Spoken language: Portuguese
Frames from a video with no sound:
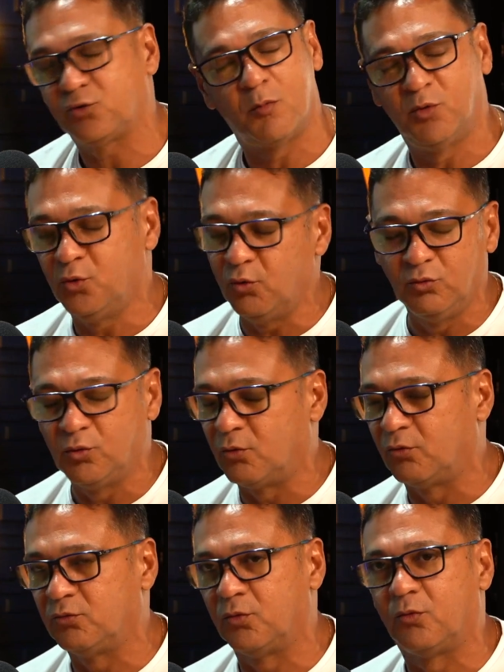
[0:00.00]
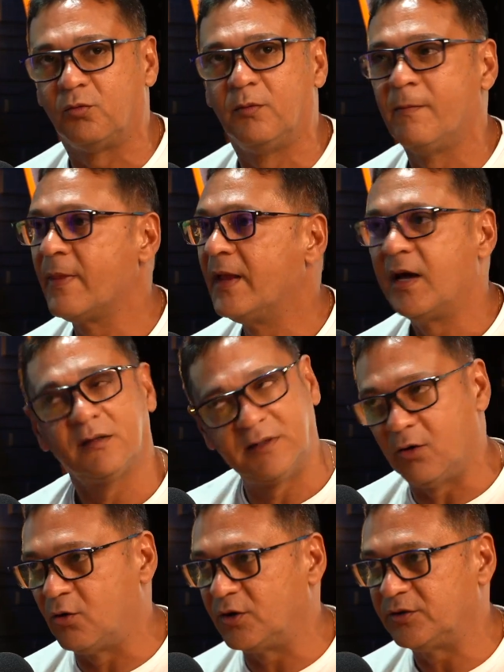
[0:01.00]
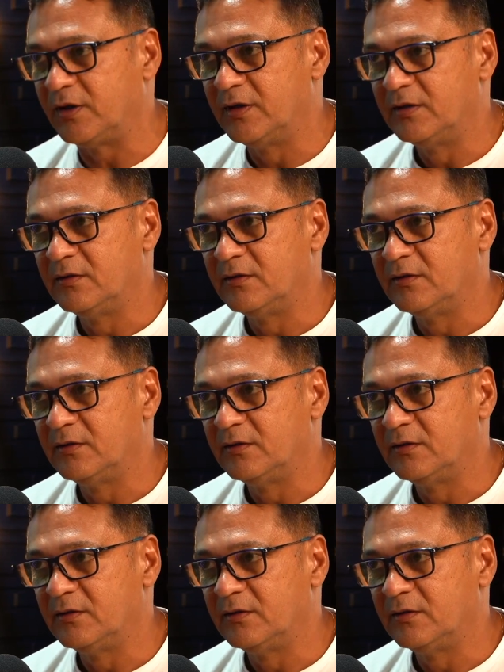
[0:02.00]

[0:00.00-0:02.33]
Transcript: Como não, não, não, Até hoje. Até hoje.